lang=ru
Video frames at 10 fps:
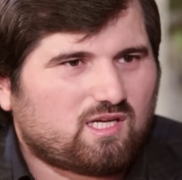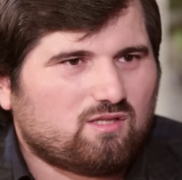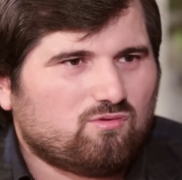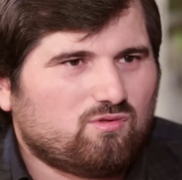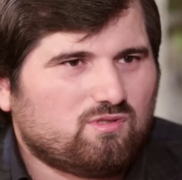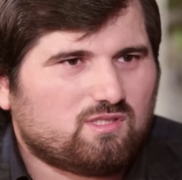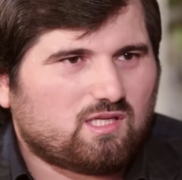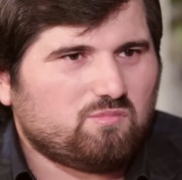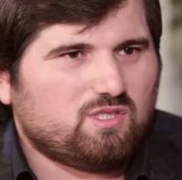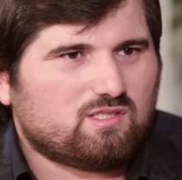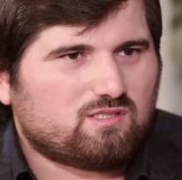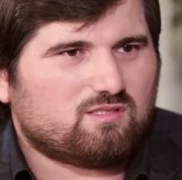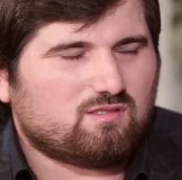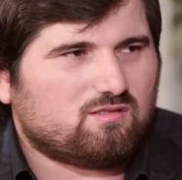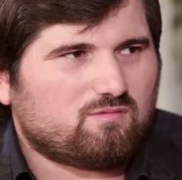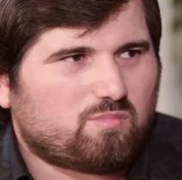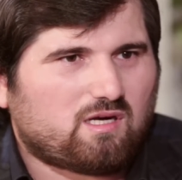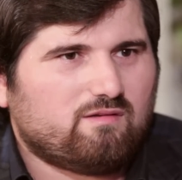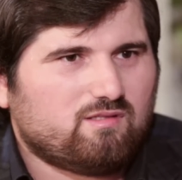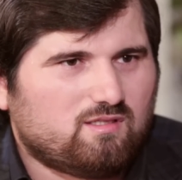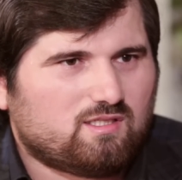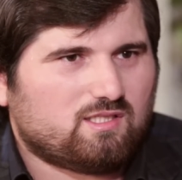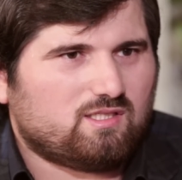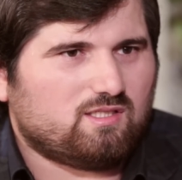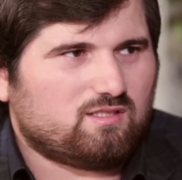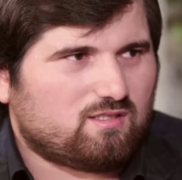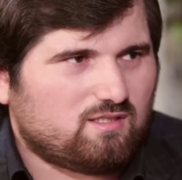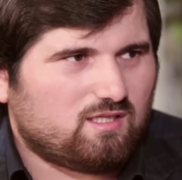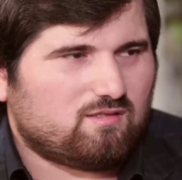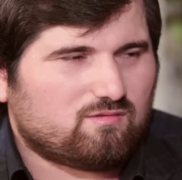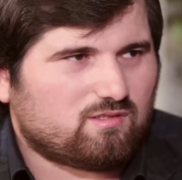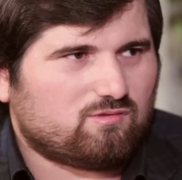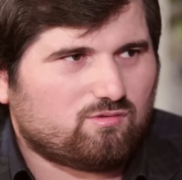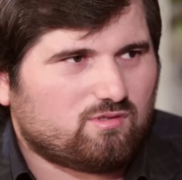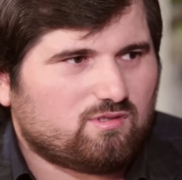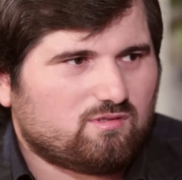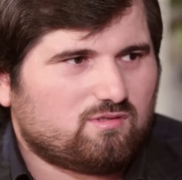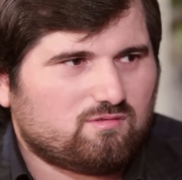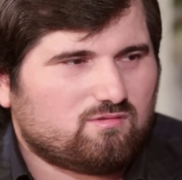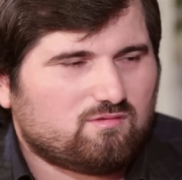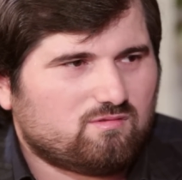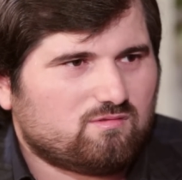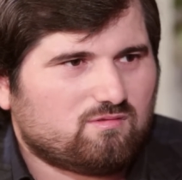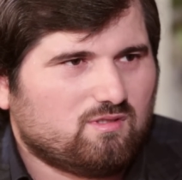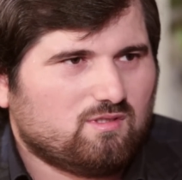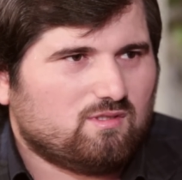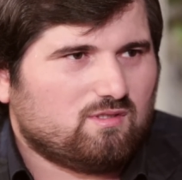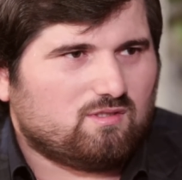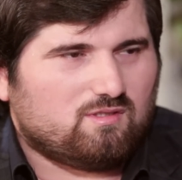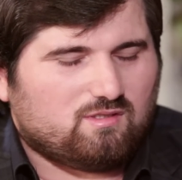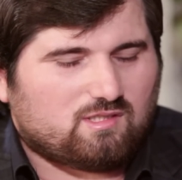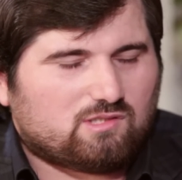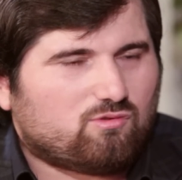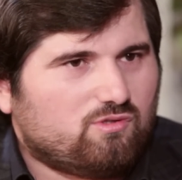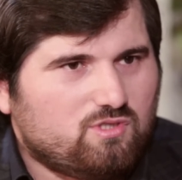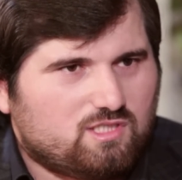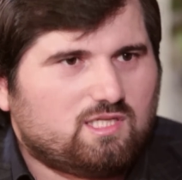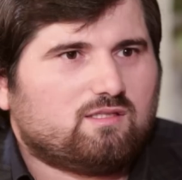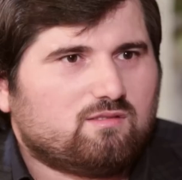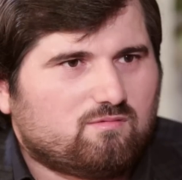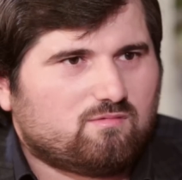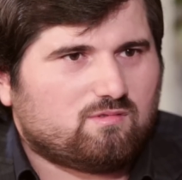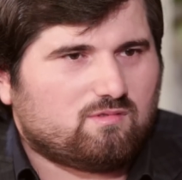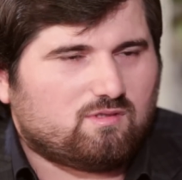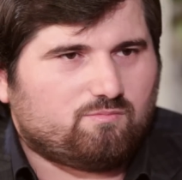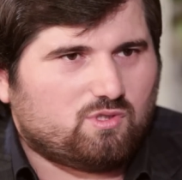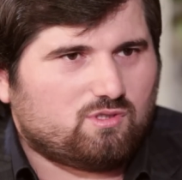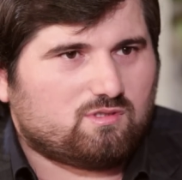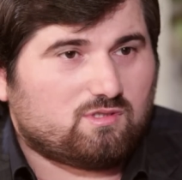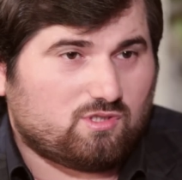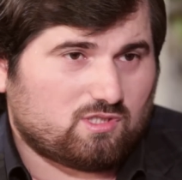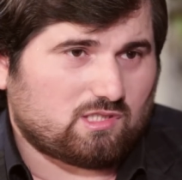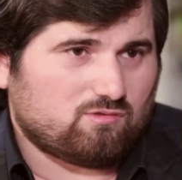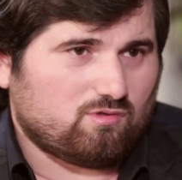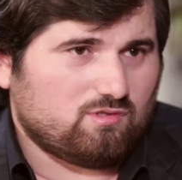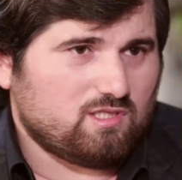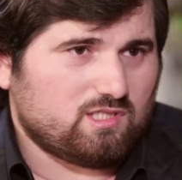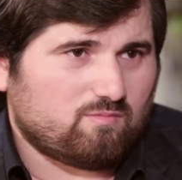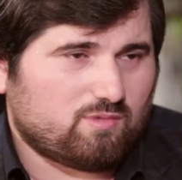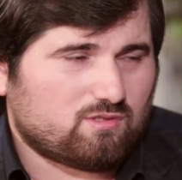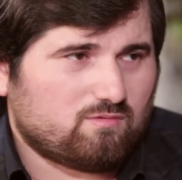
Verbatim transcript: каноны, там есть э, правила какие-то, да, вот, которые, которые нельзя, через которые нельзя